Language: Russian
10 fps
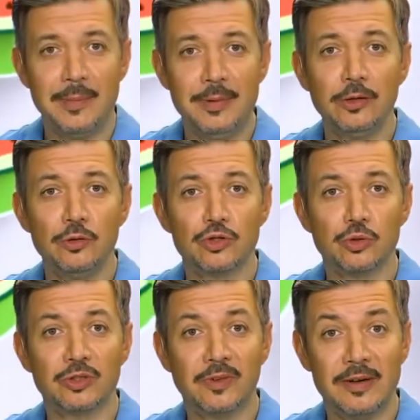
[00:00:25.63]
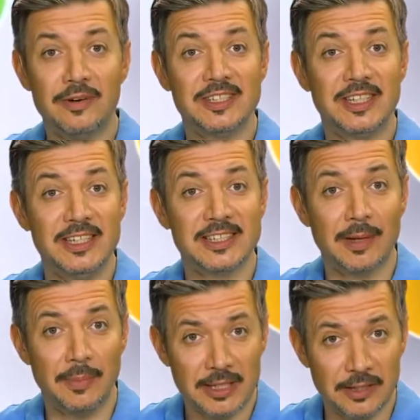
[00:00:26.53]
Ликопин лучше усваивается
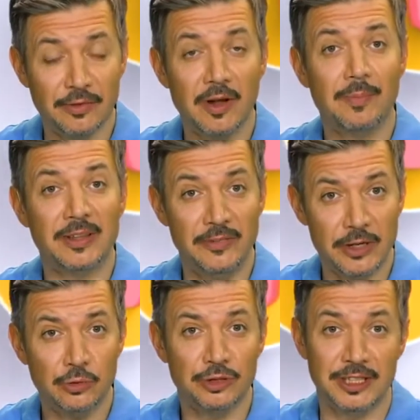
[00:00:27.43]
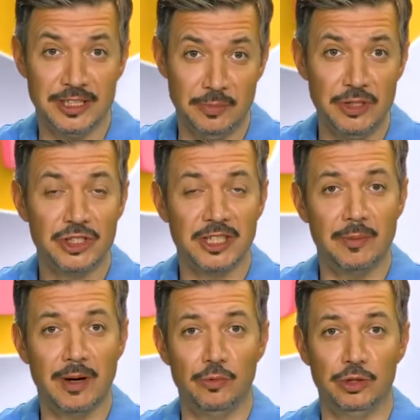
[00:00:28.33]
из томатов, подвергнутых термической